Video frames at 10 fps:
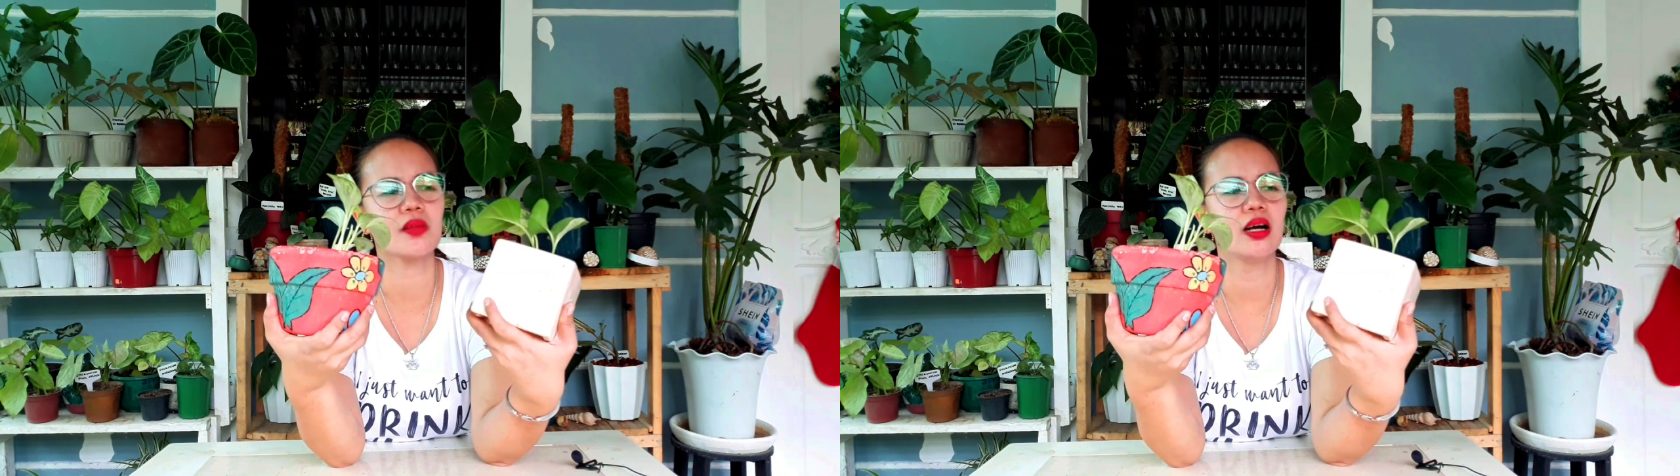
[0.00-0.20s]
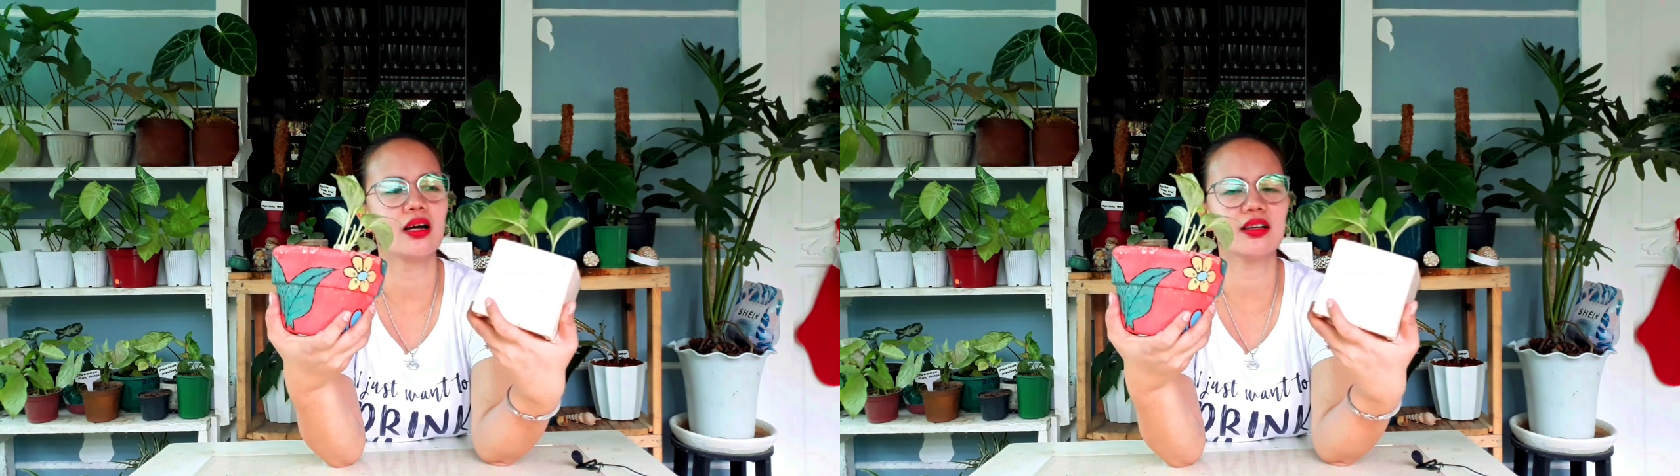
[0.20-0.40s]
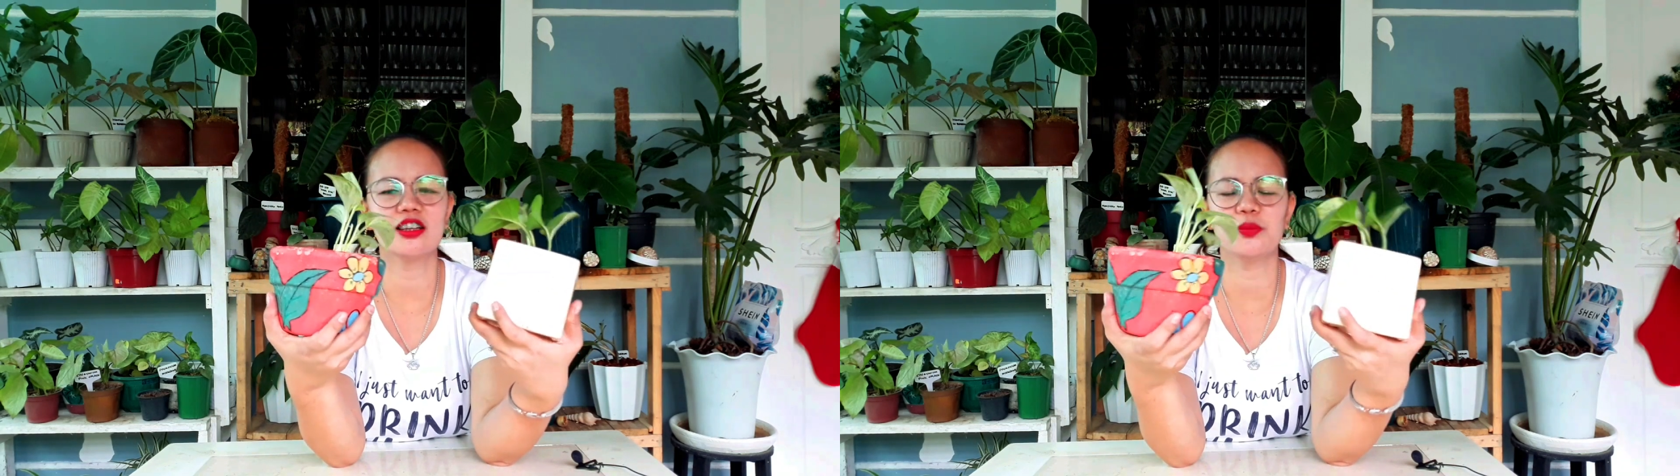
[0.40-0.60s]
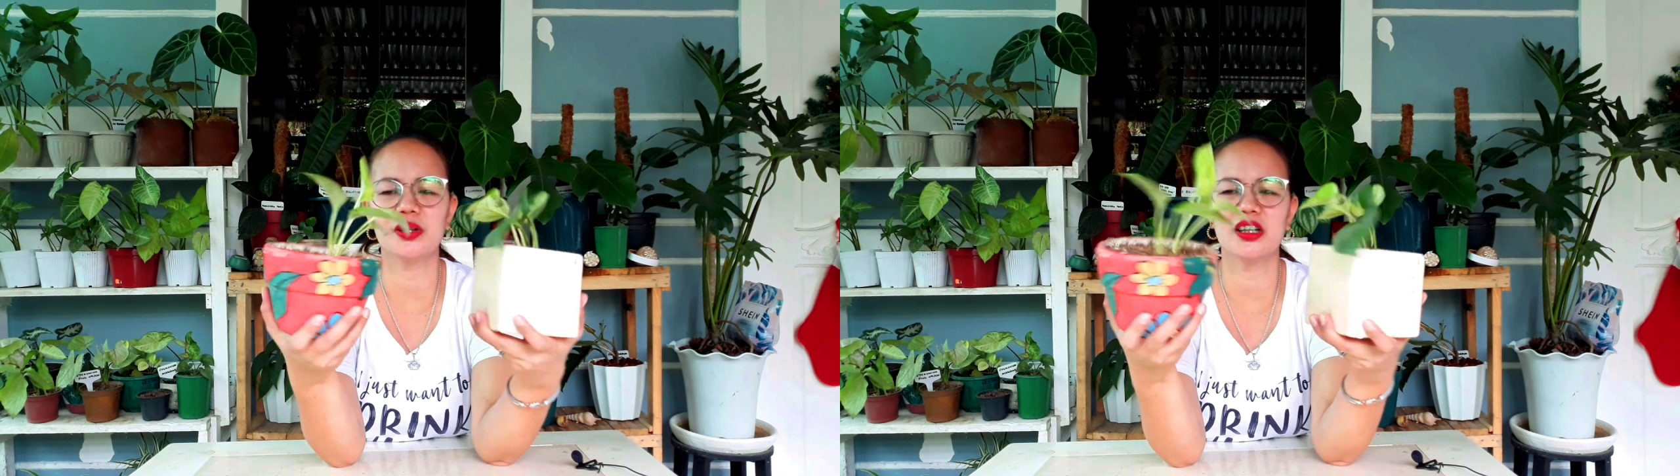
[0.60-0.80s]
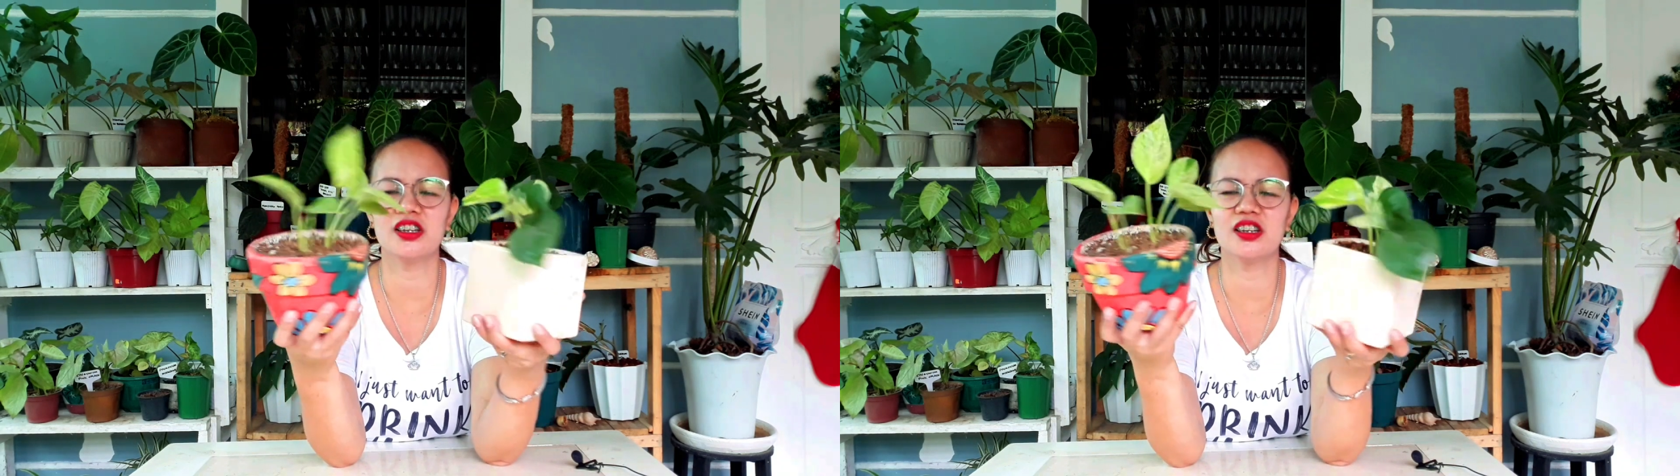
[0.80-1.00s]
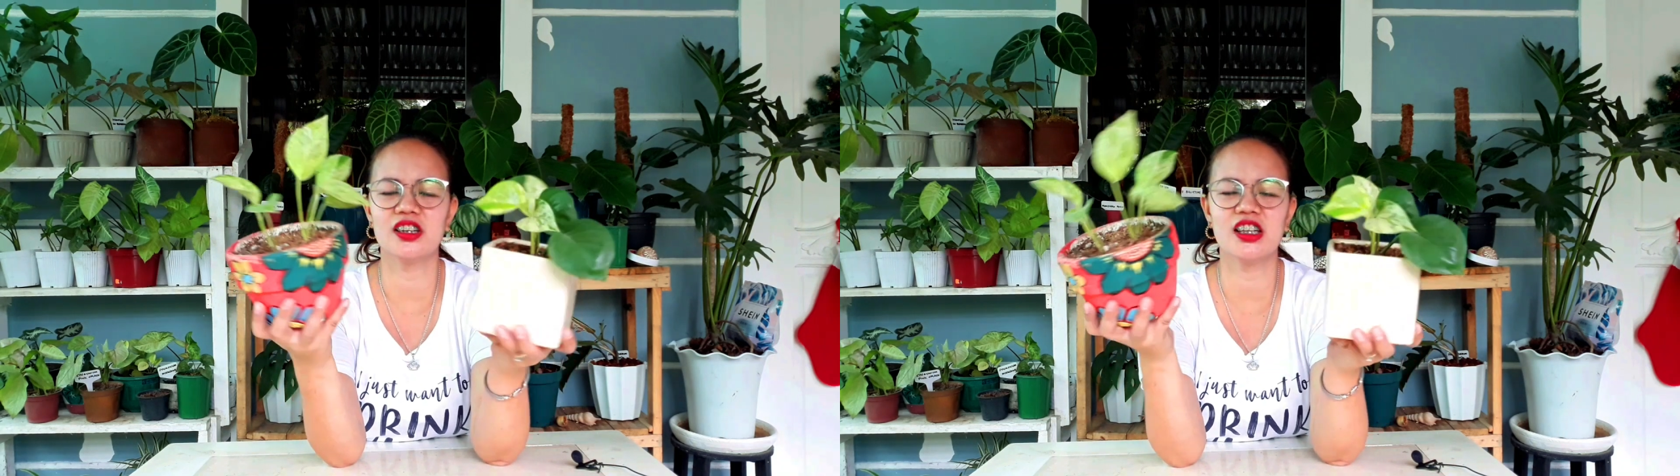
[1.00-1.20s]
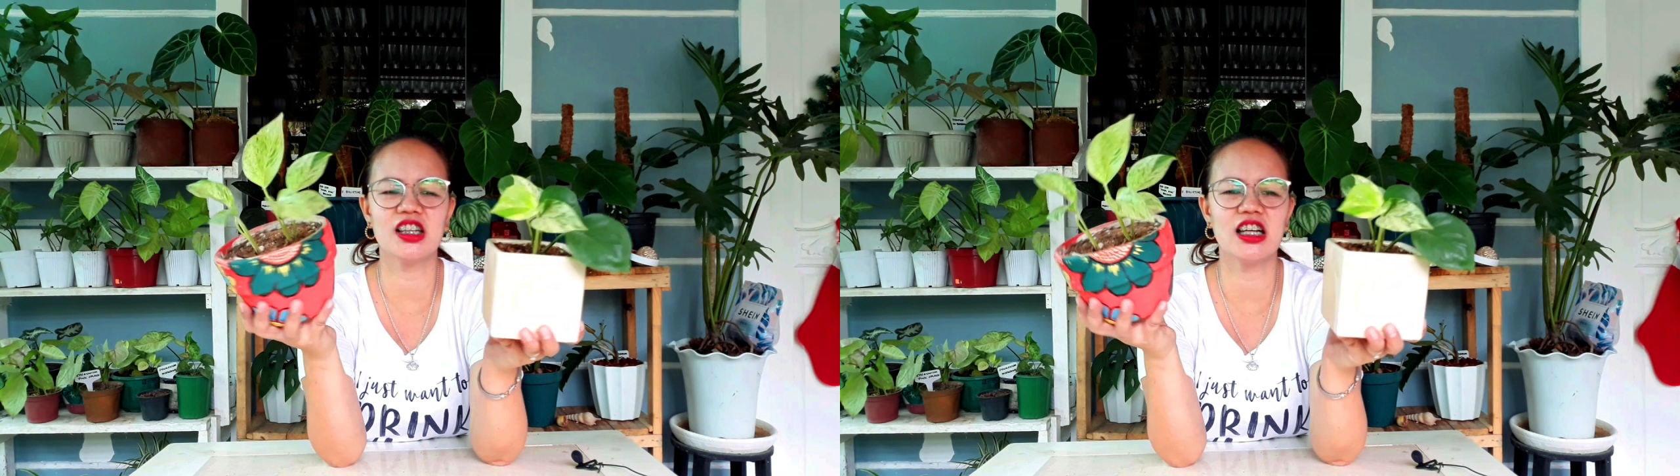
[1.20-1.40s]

Ang ganda pa rin din